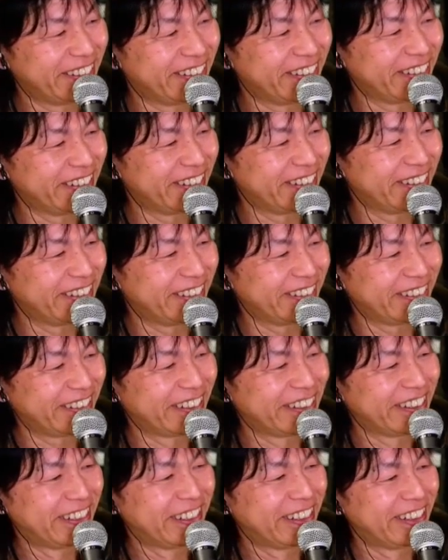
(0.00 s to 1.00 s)
ん
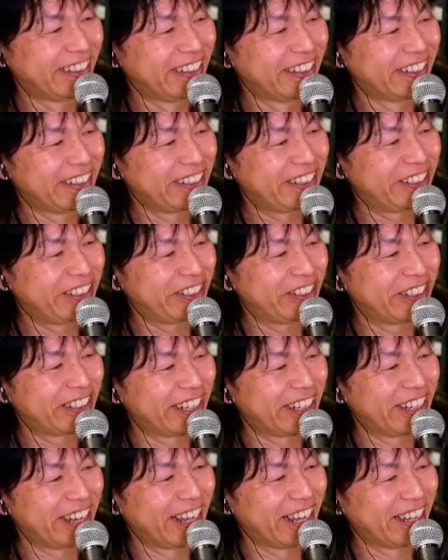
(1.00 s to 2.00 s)
?93
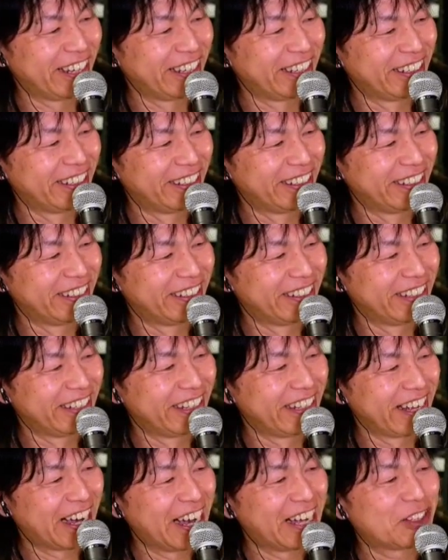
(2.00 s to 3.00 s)
年。
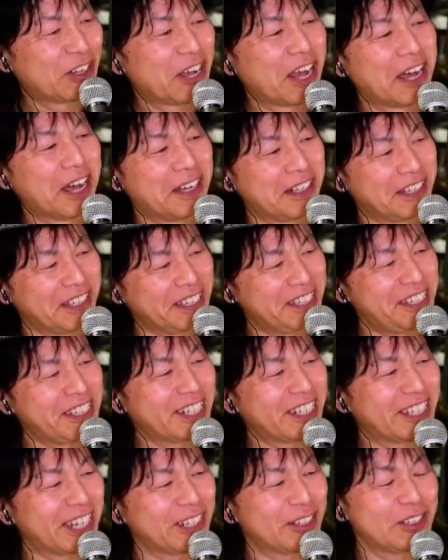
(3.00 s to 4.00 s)
あ、そうや。1
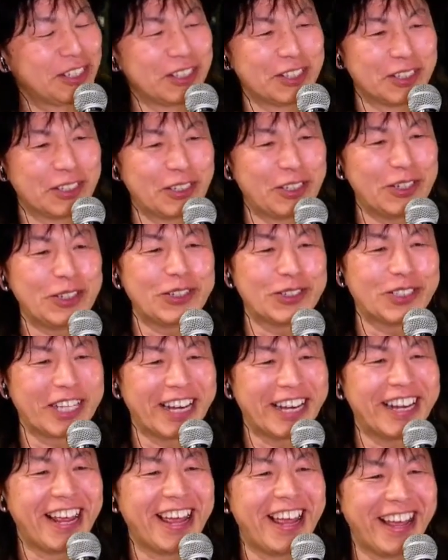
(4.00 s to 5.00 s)
月3 0日、93
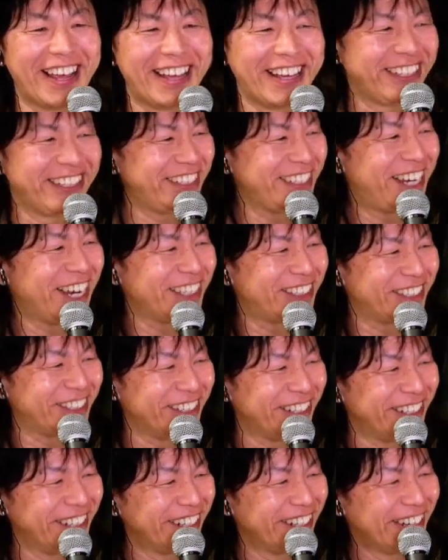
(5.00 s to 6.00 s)
年、1月。
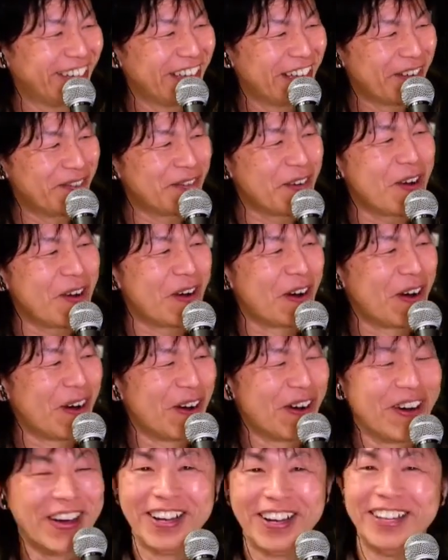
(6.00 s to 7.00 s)
もう、
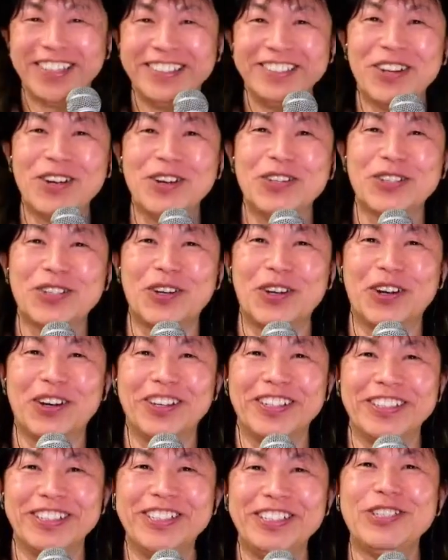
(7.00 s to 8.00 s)
それこそ
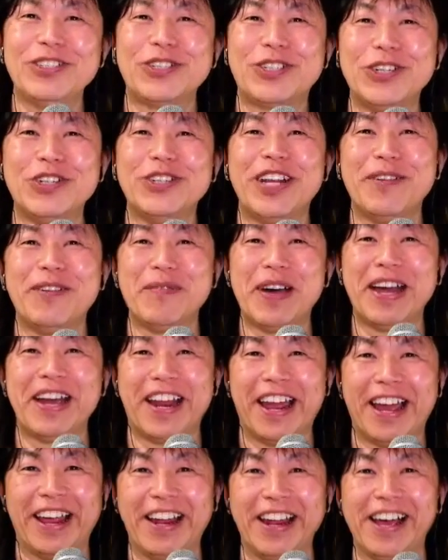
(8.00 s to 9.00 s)
29年前な
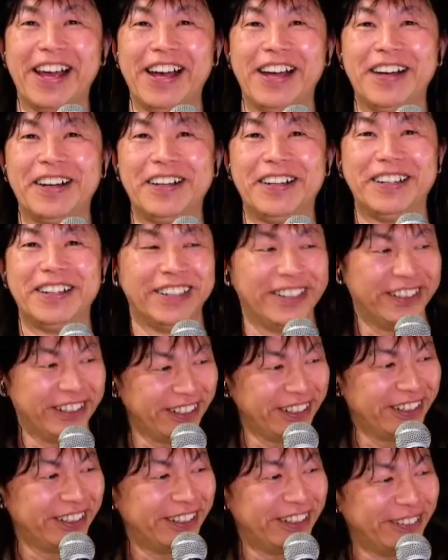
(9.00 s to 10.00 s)
んやな。
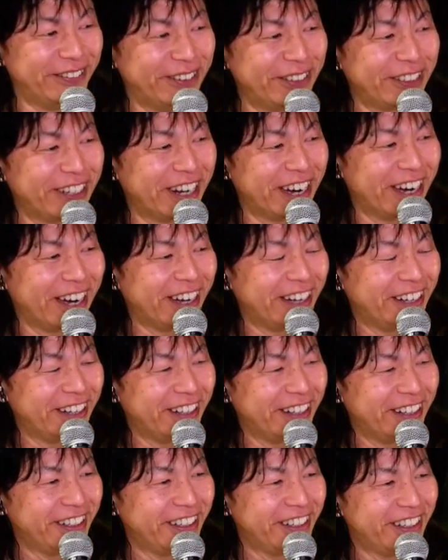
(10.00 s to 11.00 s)
うん、僕ら。
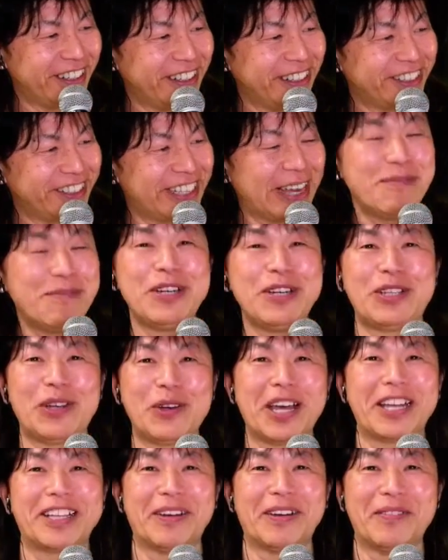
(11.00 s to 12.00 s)
寒い時
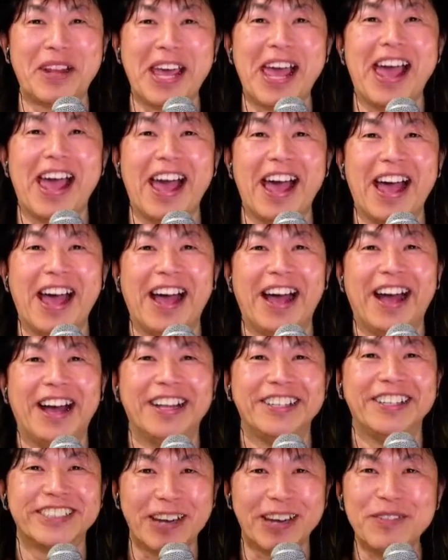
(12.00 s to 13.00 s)
やったもんね。
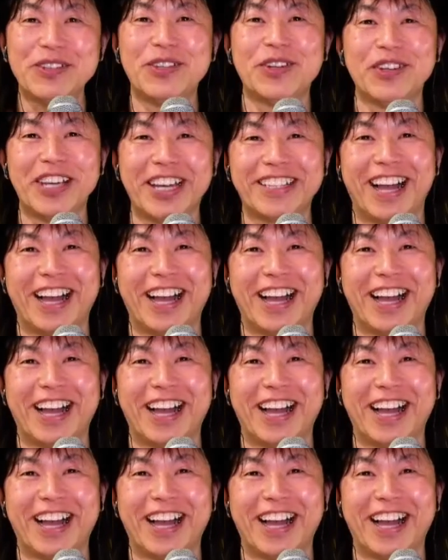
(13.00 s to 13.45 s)
寒い時やった。